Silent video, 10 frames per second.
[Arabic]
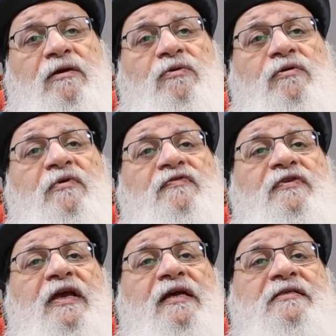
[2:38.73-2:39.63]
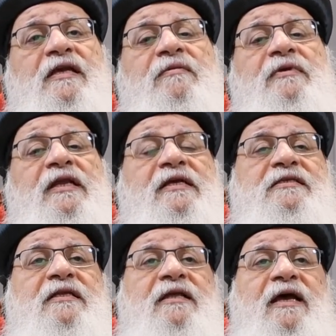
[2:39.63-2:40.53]
ويبقى في أجزاء من
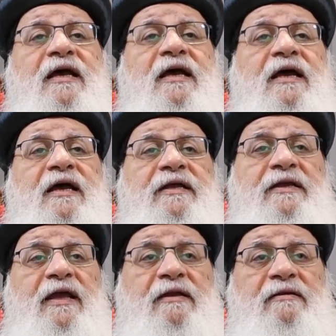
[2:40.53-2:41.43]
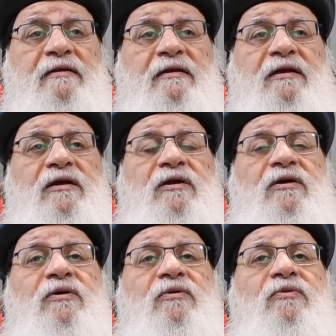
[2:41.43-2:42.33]
أجسادها عريان
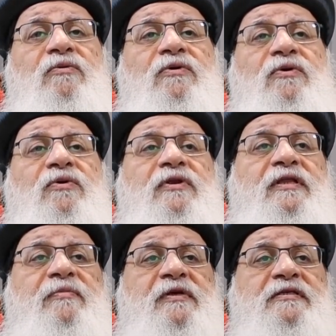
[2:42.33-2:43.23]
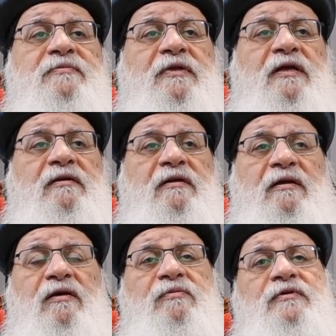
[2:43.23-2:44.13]
وكل ده باسم
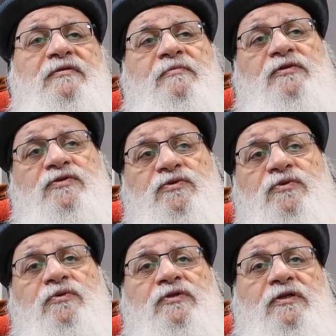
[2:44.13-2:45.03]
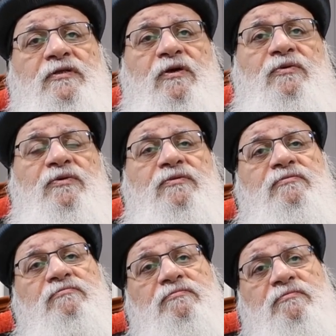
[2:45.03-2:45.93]
الأناقة واسم الذوق والتطور
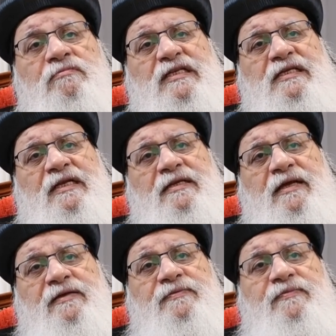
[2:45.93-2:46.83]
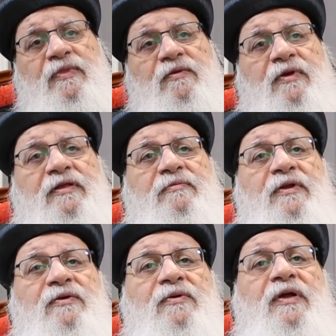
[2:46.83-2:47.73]
مثلا يعني واخدين
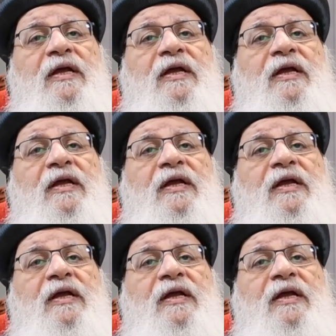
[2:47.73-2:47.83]
بالكم